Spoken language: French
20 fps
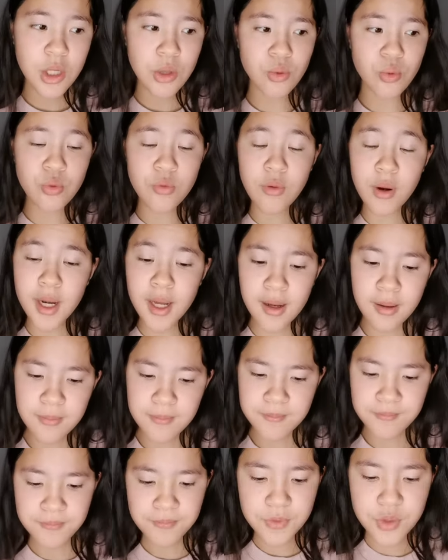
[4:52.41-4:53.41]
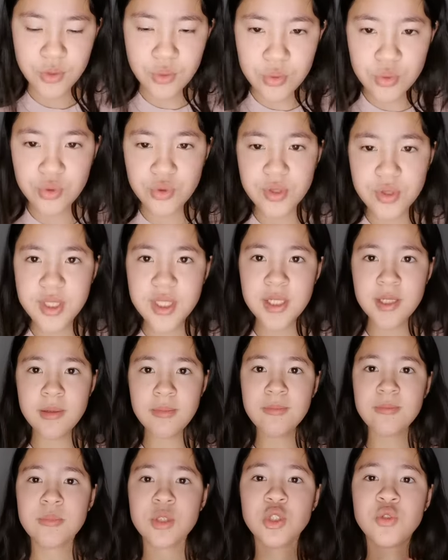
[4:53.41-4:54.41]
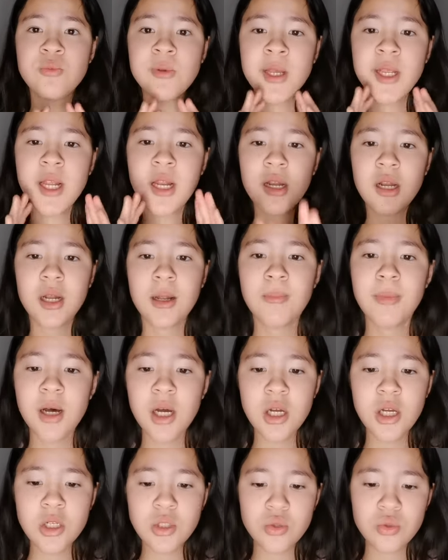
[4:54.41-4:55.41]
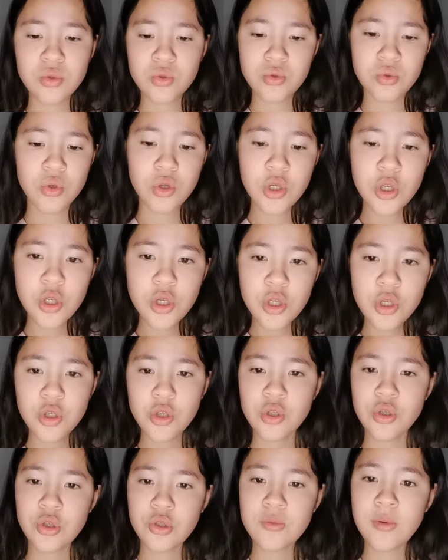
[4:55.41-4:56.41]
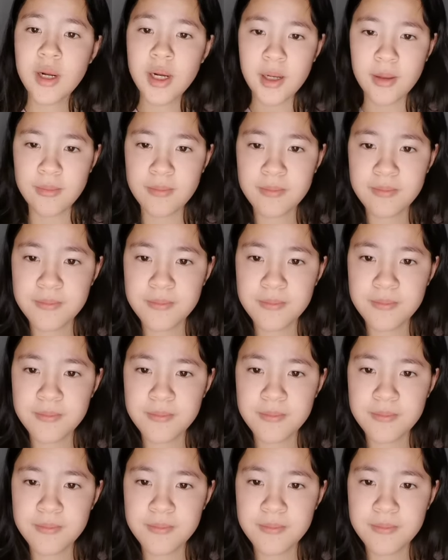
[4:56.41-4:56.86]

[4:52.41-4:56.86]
donc voilà donc tu te dis, je vais y aller là-bas, je... Voilà.